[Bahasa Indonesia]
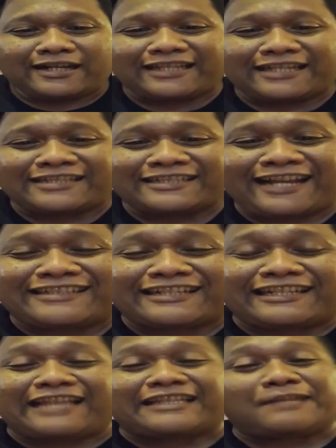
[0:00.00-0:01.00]
Sekarang segar dan
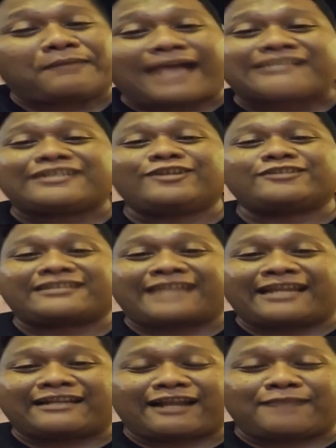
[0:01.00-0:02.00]
ceria. Terima kasih Dokter
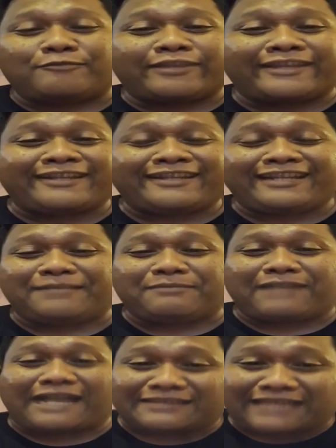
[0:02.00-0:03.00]
Chandra. Mungkin ini
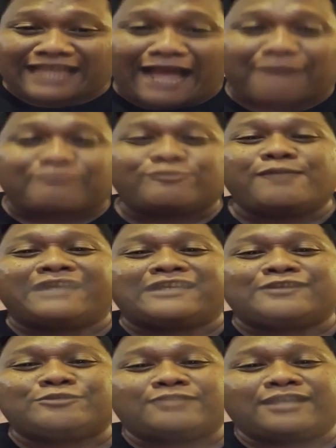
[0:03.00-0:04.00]
bekas
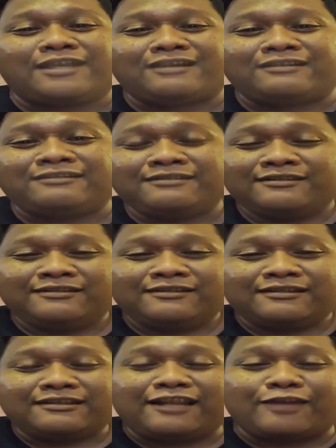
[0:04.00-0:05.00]
abubanya juga.
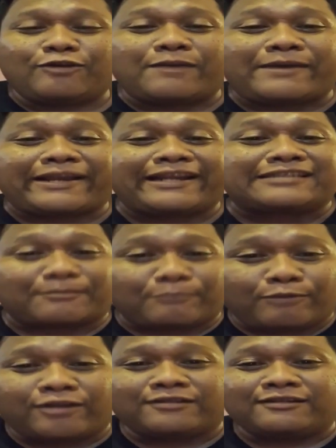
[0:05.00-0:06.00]
Gila gua kemarin di
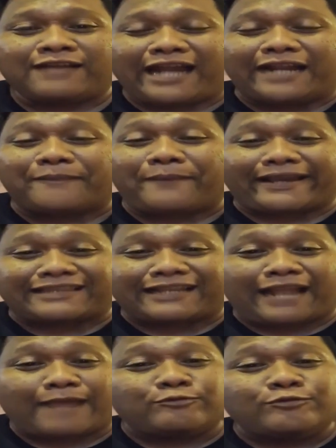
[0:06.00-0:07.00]
Cirebon ada
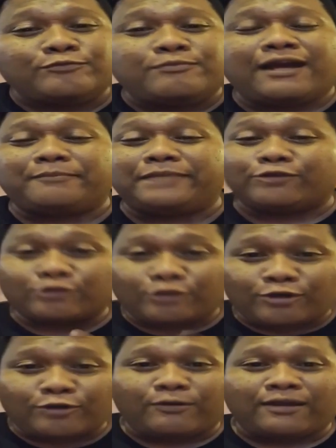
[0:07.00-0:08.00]
paketan abuba. Bingung
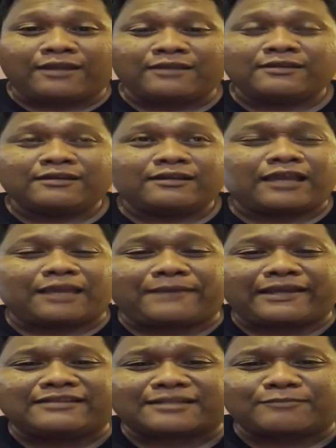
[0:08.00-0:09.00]
dong gua.
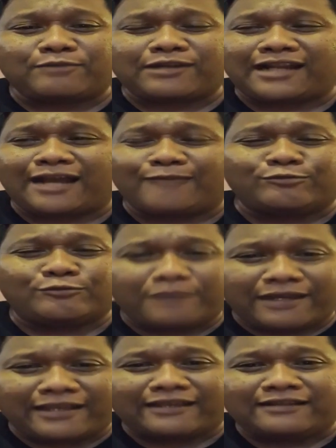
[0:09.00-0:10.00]
Emangnya di Cirebon ada
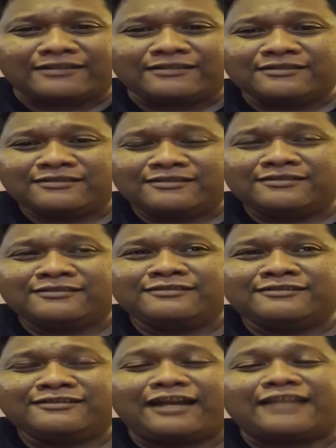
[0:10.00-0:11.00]
abuba ya?
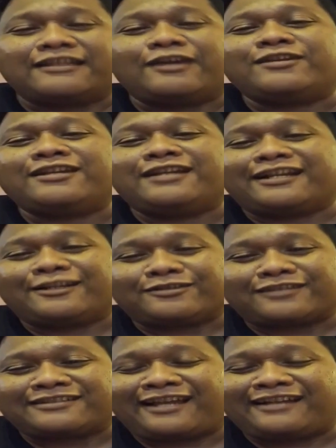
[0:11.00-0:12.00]
Gak taunya dari
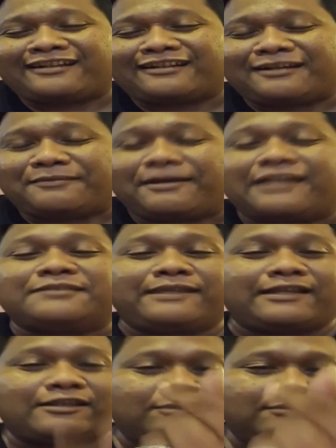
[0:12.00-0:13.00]
Dokter Chandra. Makasih
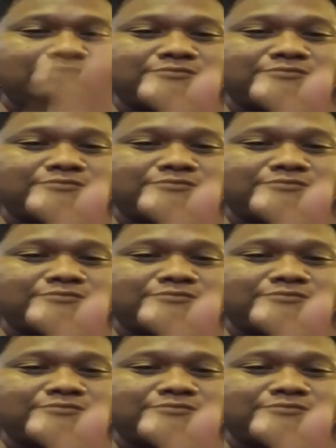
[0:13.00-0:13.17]
banyak dok.